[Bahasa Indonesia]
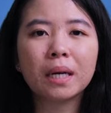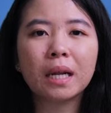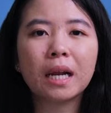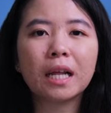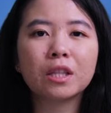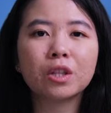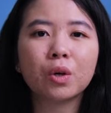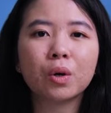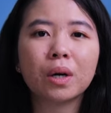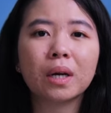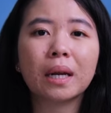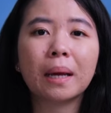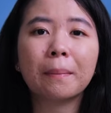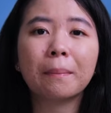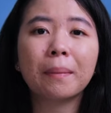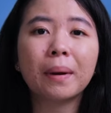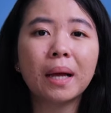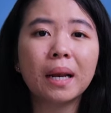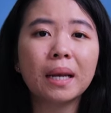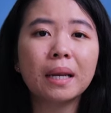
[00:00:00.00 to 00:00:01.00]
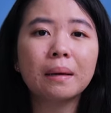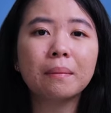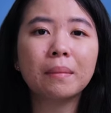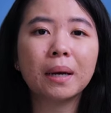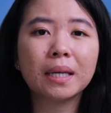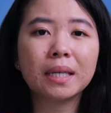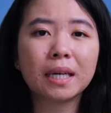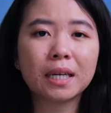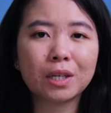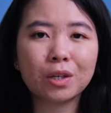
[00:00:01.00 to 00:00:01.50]
adalah token yang paling
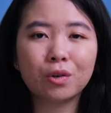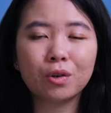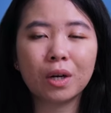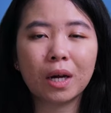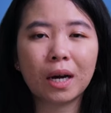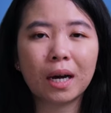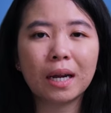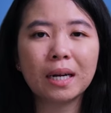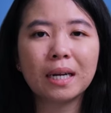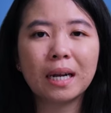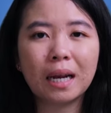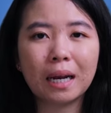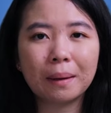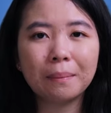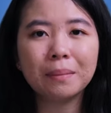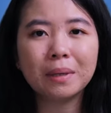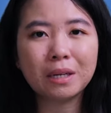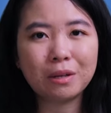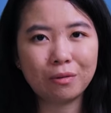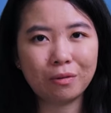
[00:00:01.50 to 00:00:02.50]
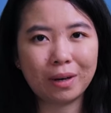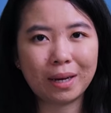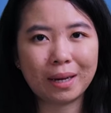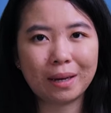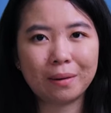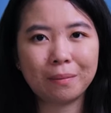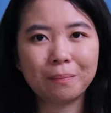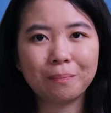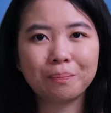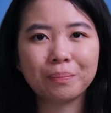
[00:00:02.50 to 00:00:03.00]
banyak digunakan dalam DeFi.
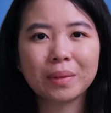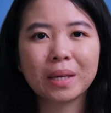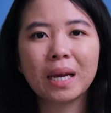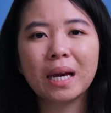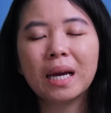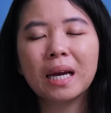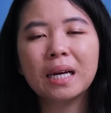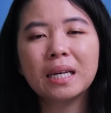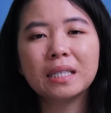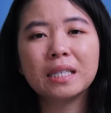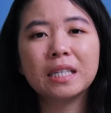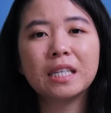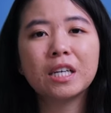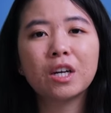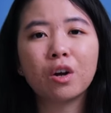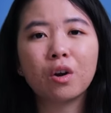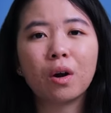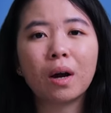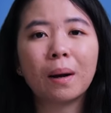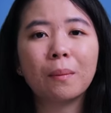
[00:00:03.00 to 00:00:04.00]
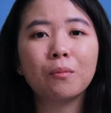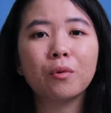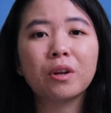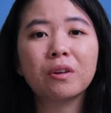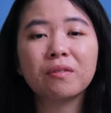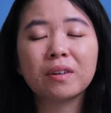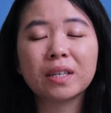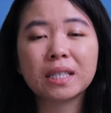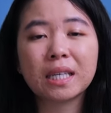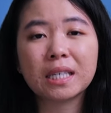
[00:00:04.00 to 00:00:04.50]
Jadi kalau kamu
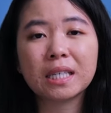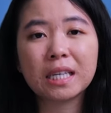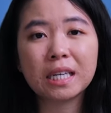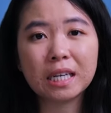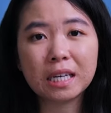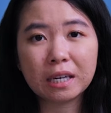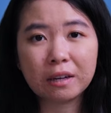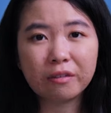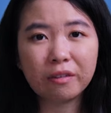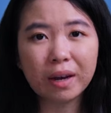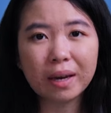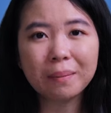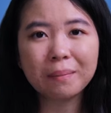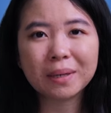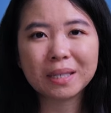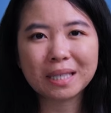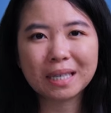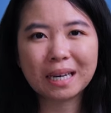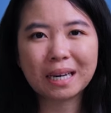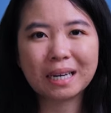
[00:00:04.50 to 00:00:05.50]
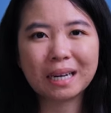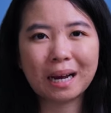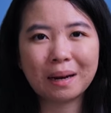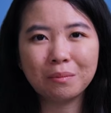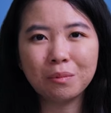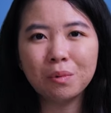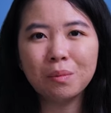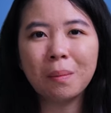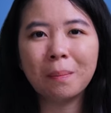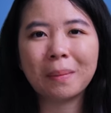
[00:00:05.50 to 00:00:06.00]
investasi di DeFi, pastikan
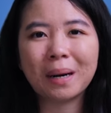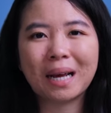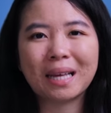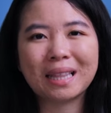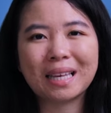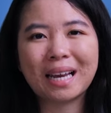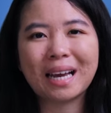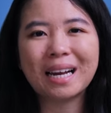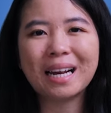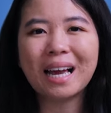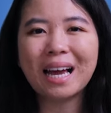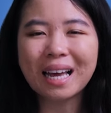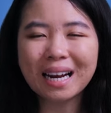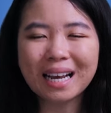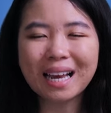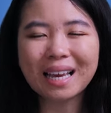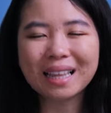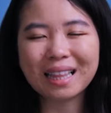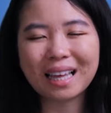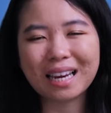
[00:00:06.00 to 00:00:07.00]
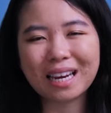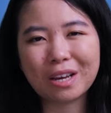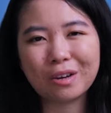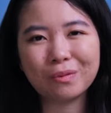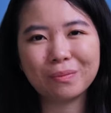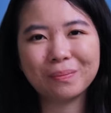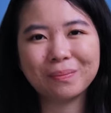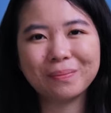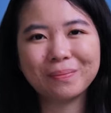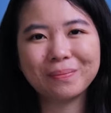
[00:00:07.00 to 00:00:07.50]
kamu memperhatikan harga
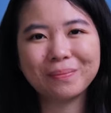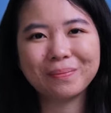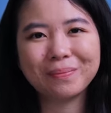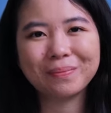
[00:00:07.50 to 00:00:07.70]
Ethereum.